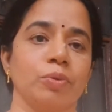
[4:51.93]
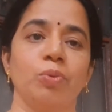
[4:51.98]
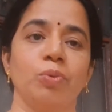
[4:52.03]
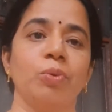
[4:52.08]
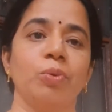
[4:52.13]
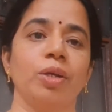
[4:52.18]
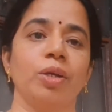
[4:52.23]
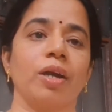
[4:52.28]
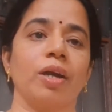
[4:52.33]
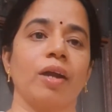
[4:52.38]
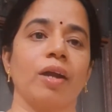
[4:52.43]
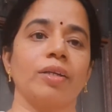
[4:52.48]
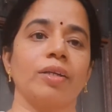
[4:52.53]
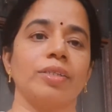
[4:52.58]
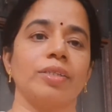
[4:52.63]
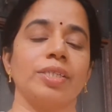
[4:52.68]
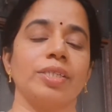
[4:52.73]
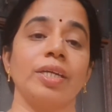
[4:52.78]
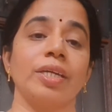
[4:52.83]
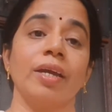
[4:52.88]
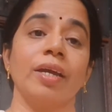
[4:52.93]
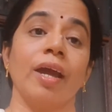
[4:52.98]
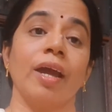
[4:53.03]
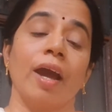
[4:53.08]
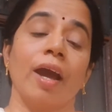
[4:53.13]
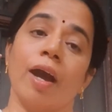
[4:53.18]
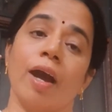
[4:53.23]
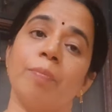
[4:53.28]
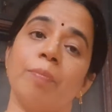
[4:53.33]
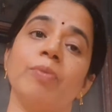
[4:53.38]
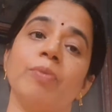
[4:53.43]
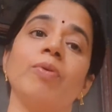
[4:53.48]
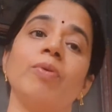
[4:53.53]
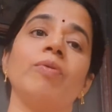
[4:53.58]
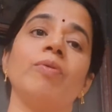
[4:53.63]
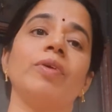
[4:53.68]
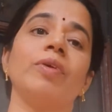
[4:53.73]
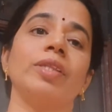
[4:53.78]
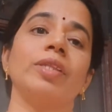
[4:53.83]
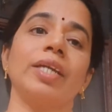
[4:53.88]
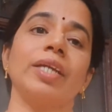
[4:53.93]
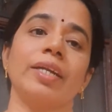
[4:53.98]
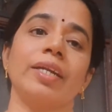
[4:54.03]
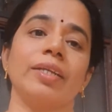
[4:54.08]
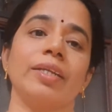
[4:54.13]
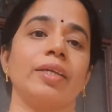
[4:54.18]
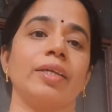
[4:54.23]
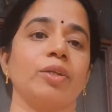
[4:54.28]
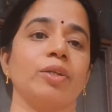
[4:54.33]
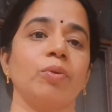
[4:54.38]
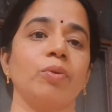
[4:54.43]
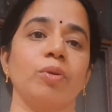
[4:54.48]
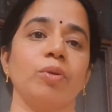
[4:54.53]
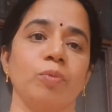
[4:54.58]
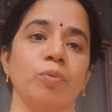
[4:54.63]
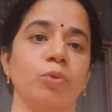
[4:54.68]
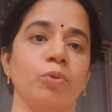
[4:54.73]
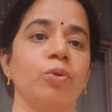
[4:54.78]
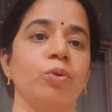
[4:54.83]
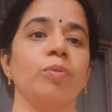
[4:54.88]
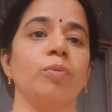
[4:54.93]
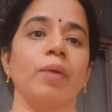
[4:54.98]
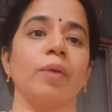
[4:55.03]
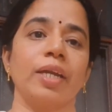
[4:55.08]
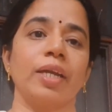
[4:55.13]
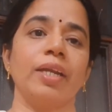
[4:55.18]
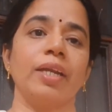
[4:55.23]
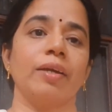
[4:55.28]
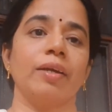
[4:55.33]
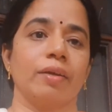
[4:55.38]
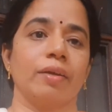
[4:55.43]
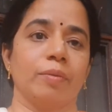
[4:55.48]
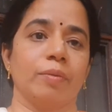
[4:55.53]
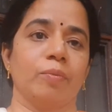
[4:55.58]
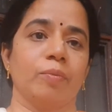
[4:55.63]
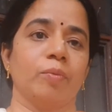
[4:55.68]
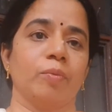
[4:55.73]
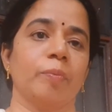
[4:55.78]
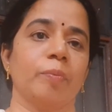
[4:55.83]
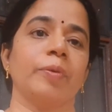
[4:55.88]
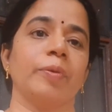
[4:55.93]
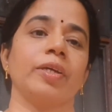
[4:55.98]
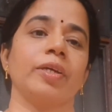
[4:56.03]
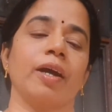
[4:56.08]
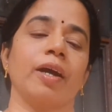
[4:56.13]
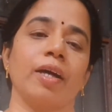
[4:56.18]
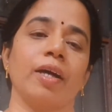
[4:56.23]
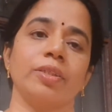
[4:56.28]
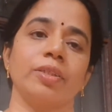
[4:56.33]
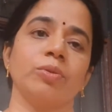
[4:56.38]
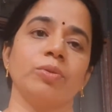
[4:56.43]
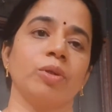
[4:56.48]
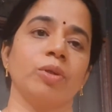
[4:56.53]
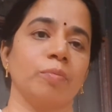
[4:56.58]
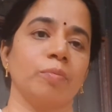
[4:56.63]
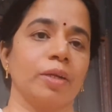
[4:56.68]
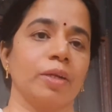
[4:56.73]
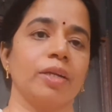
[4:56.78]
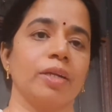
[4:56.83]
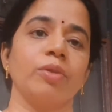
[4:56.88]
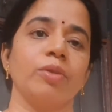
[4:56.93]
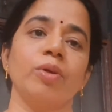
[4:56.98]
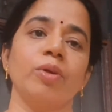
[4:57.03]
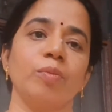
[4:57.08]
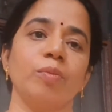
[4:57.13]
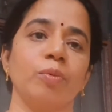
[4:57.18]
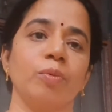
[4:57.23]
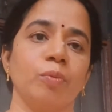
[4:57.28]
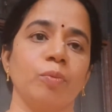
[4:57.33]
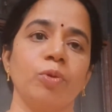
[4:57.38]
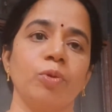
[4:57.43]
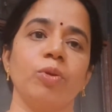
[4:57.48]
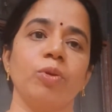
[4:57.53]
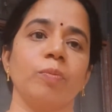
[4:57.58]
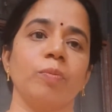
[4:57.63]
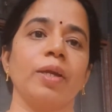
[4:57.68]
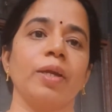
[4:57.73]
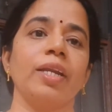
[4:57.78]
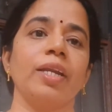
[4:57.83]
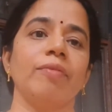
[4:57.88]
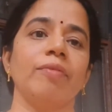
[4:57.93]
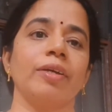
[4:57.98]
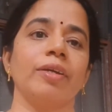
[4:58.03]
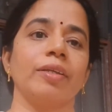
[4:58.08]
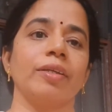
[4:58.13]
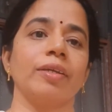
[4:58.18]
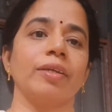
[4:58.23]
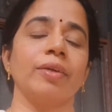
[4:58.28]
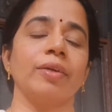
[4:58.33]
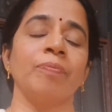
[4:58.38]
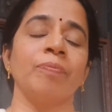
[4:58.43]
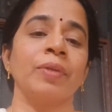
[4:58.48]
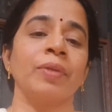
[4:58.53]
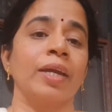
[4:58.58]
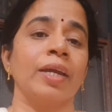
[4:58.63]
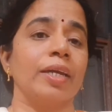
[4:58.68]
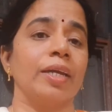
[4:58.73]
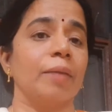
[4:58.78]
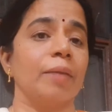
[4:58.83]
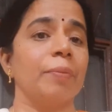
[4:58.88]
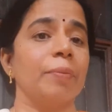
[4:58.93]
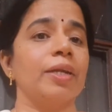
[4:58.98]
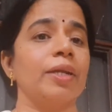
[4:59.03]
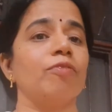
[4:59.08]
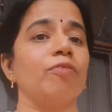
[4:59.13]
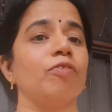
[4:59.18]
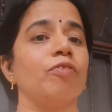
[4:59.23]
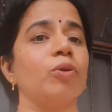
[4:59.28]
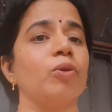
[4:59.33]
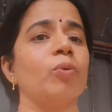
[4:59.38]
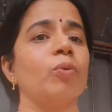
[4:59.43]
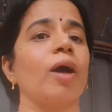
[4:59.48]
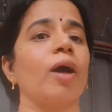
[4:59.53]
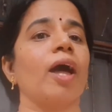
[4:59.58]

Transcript: கூகுள் காட்டுச்சு அப்பவும் வந்து கிட்டத்தட்ட ஒரு முந்நூறு மைல் முப்பது காத தூரம்ன்றது ஒரு முந்நூறு மைல் வருது எப்படி இவ்வளோ